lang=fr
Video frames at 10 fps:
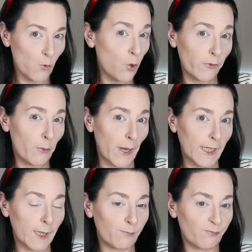Ou off de
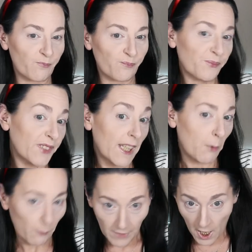Pâques. Ça
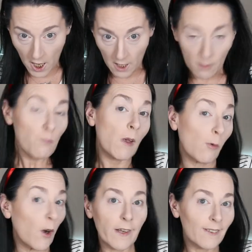dépend. Mais
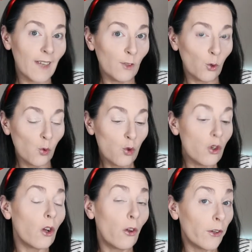bon, c'est le nœud
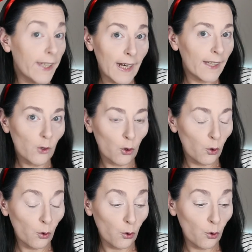rouge qu'elle a dans
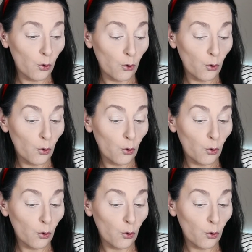le...